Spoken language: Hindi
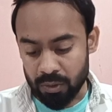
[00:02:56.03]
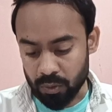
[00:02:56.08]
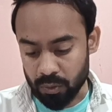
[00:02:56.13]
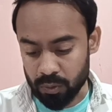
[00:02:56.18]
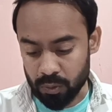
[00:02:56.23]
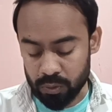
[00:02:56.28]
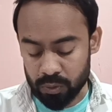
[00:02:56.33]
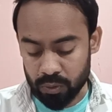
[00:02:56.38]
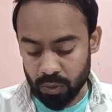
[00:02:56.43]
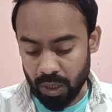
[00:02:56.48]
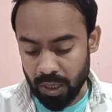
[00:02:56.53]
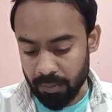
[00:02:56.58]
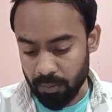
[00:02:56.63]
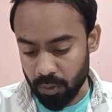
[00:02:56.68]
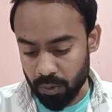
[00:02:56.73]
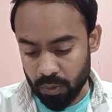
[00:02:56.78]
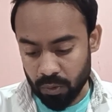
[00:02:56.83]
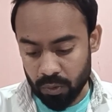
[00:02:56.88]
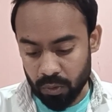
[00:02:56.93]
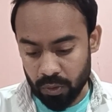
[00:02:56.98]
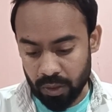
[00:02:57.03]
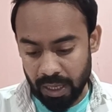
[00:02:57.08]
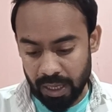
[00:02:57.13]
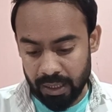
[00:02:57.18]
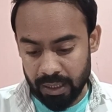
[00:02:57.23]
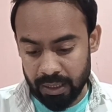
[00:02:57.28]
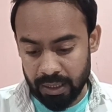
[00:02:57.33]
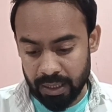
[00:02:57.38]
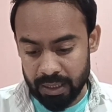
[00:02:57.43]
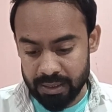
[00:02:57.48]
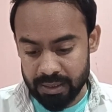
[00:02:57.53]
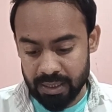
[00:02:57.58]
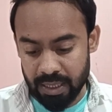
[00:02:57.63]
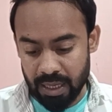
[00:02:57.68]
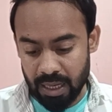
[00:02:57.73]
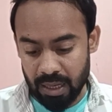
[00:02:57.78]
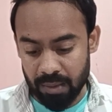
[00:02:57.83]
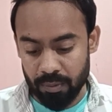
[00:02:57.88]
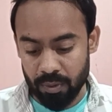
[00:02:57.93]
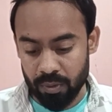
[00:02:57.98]
तो दोस्तों आप लोगों को क्या करना है ये
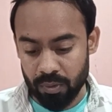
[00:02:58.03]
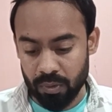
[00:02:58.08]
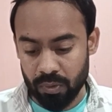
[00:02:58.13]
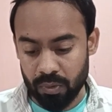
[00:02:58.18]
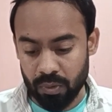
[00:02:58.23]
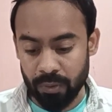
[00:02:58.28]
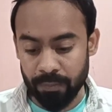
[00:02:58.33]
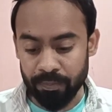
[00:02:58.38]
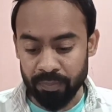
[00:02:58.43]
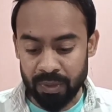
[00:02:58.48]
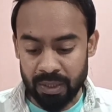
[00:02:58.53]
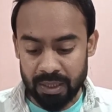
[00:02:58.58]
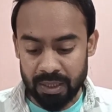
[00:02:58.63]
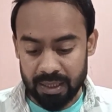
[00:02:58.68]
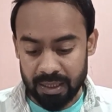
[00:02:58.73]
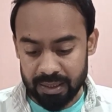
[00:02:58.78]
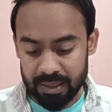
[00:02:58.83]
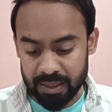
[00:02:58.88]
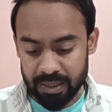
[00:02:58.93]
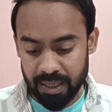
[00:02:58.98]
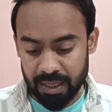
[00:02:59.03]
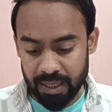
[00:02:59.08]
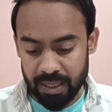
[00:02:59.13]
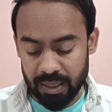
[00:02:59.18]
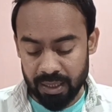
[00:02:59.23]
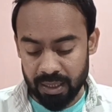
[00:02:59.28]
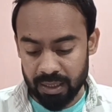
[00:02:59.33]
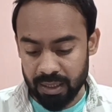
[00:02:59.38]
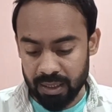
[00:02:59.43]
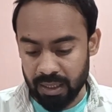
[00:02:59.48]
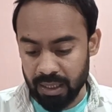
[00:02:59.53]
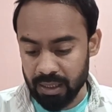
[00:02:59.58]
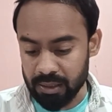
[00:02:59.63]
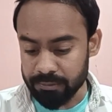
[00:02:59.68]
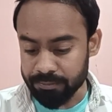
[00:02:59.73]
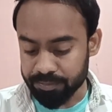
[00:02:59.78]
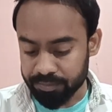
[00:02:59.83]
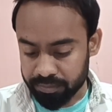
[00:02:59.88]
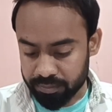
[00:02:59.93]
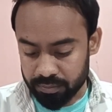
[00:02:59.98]
आप लोगों को गलती नहीं करनी है
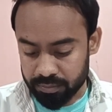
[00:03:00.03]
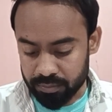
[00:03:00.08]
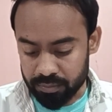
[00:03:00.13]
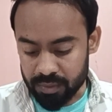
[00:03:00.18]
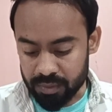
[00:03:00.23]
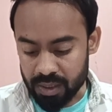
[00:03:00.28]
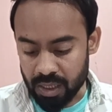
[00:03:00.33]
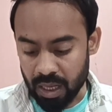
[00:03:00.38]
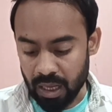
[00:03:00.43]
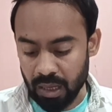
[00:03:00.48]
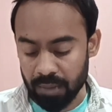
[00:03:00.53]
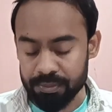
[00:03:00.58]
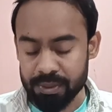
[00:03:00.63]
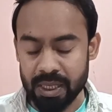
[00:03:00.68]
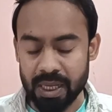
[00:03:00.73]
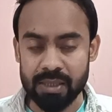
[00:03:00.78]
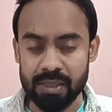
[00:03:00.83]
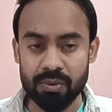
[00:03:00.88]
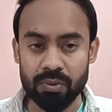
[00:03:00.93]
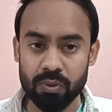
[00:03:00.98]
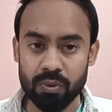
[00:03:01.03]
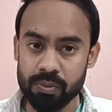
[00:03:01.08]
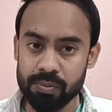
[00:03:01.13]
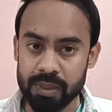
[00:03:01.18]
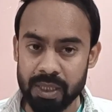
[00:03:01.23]
आप चाहे यूट्यूब